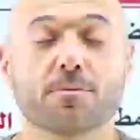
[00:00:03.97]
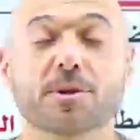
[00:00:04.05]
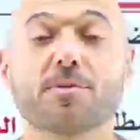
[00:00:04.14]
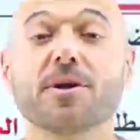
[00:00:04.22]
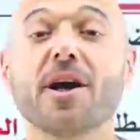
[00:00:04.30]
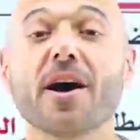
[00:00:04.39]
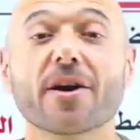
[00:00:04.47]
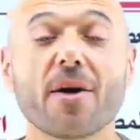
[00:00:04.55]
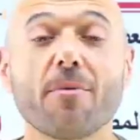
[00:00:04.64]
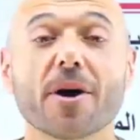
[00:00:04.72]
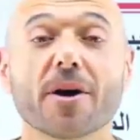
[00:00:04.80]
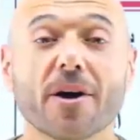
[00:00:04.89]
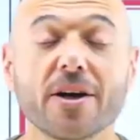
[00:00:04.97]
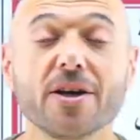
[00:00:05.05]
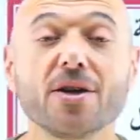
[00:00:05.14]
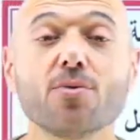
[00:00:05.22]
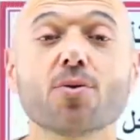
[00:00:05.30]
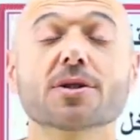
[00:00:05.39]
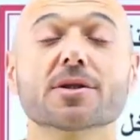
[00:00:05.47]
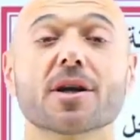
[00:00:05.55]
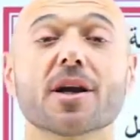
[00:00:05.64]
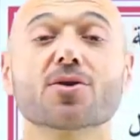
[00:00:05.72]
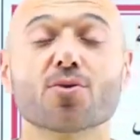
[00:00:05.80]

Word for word: بسم الله الرحمن الرحيم والصلاة